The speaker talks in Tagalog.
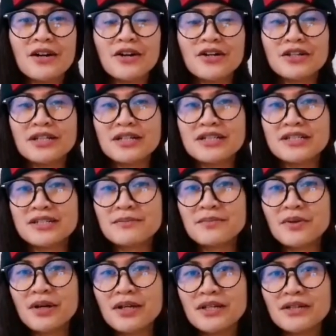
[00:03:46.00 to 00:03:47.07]
or nursing
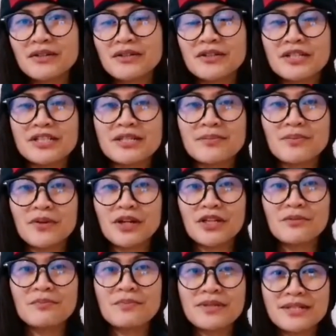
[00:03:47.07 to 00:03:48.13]
po kayo or isa po
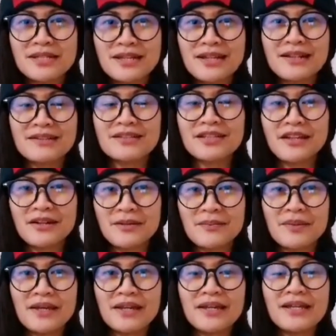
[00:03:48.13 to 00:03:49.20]
kayong physical
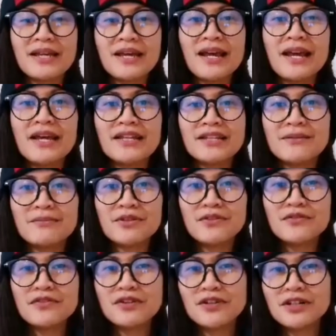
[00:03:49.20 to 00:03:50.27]
therapy. And number
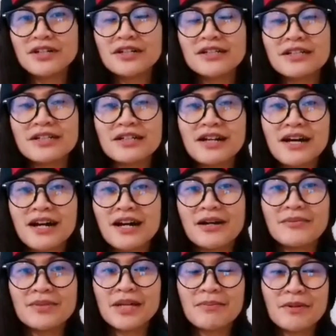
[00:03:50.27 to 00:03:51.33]
four,
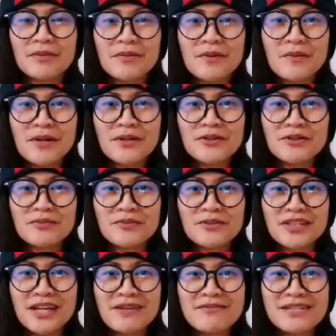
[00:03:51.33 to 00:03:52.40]
um, dapat po marunong po
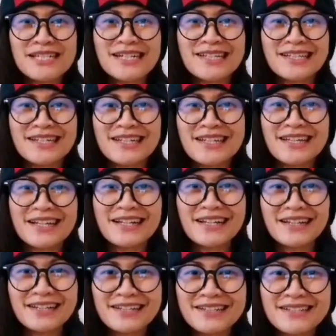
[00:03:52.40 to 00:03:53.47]
tayo magsalita ng
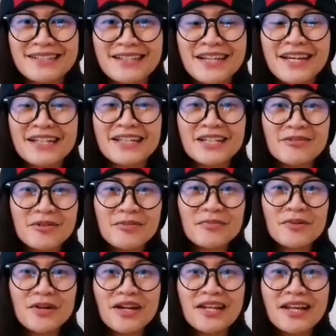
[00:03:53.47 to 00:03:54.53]
Ingles. Hindi naman
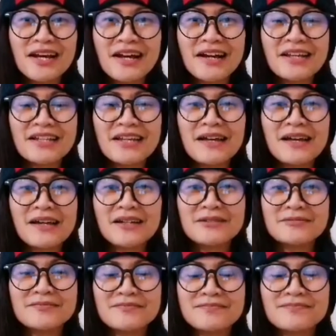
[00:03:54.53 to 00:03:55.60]
po kailangan ng
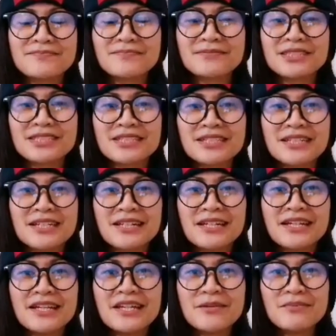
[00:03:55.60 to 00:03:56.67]

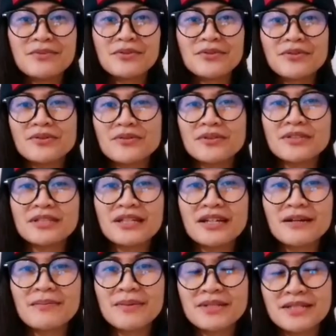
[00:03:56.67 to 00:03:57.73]
Hebrew
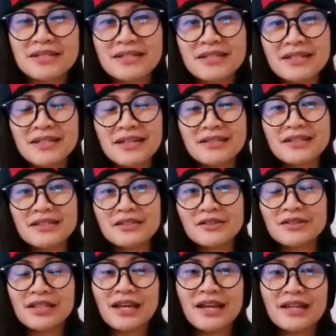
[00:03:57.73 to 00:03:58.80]
na pagsasalita
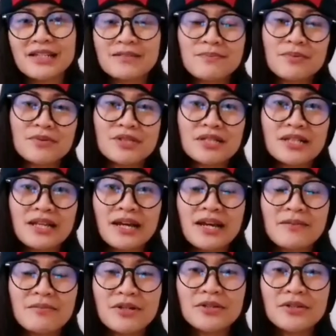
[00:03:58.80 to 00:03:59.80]
dito dahil po sila ay